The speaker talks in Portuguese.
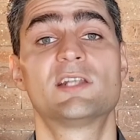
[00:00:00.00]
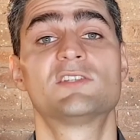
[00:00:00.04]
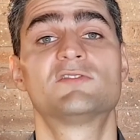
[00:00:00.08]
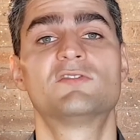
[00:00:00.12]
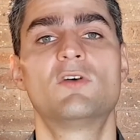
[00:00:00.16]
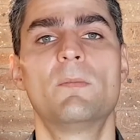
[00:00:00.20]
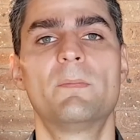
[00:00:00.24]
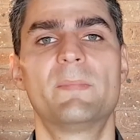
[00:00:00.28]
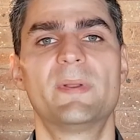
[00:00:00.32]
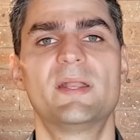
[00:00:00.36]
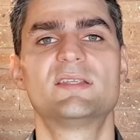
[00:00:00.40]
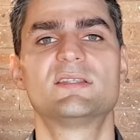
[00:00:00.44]
elas
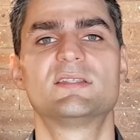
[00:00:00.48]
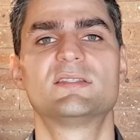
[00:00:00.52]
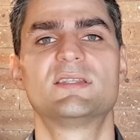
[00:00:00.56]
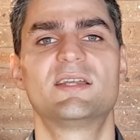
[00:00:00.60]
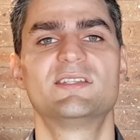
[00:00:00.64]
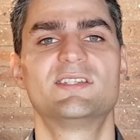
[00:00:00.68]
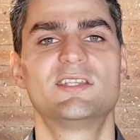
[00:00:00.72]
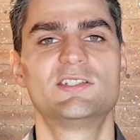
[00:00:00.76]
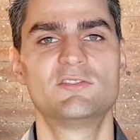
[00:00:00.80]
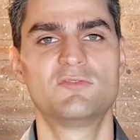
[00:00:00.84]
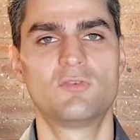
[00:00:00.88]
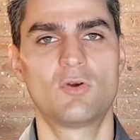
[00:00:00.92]
vão
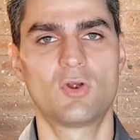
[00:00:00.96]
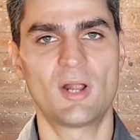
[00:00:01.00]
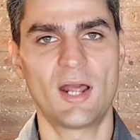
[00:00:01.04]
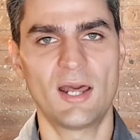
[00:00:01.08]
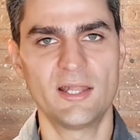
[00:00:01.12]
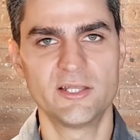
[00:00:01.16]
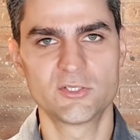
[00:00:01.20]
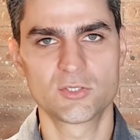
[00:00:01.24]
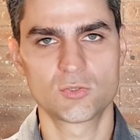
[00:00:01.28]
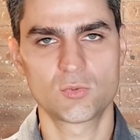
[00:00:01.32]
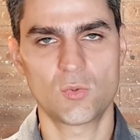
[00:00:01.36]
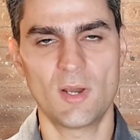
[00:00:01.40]
precisar de
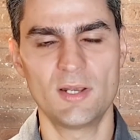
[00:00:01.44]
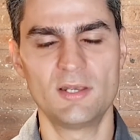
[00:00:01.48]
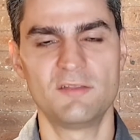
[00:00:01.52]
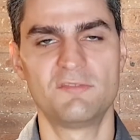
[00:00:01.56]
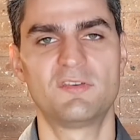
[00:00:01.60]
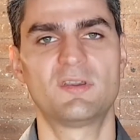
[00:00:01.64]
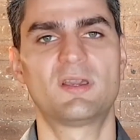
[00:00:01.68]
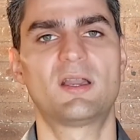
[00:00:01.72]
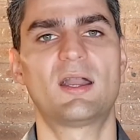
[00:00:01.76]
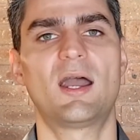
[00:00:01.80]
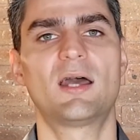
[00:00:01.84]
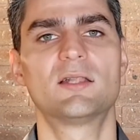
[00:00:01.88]
advogados
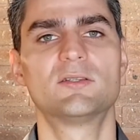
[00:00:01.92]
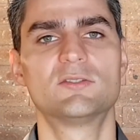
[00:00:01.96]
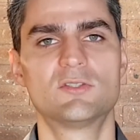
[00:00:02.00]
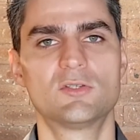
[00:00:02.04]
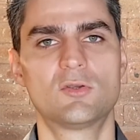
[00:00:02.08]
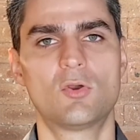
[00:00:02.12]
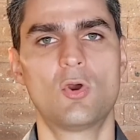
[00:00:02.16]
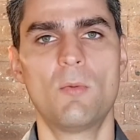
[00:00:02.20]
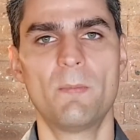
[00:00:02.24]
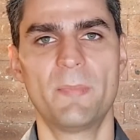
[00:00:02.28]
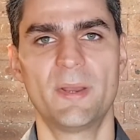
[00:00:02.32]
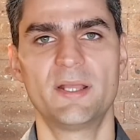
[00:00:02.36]
qualificados
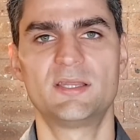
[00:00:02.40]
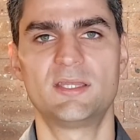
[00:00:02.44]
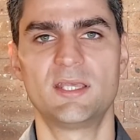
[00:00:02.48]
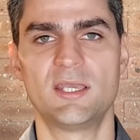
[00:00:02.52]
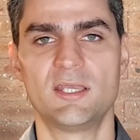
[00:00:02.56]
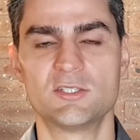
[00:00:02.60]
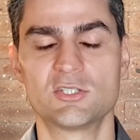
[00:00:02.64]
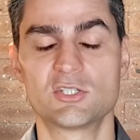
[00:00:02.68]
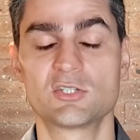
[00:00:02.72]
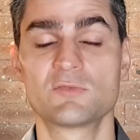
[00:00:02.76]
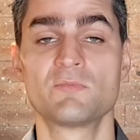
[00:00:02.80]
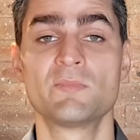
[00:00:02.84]
e
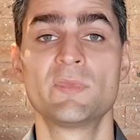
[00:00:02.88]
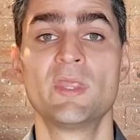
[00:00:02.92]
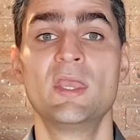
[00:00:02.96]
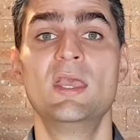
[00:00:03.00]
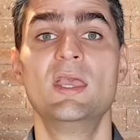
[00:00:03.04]
competentes.